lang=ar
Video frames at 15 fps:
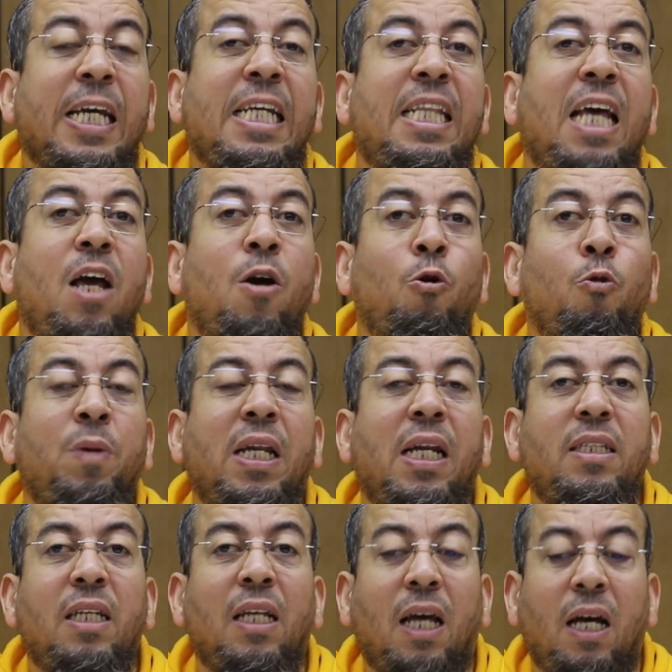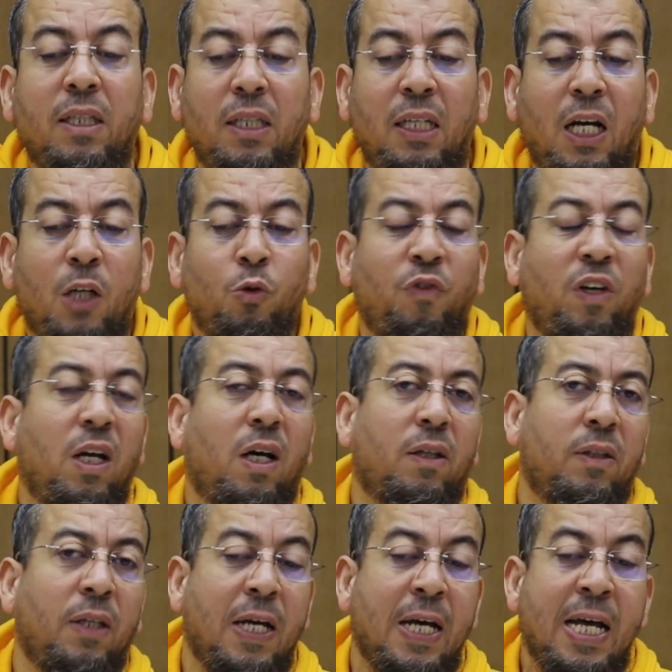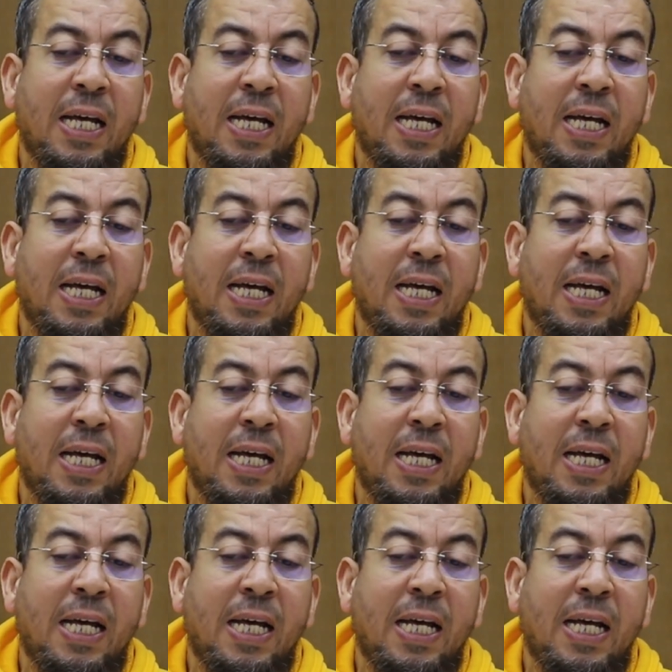إذا عملت الخطيئة في الأرض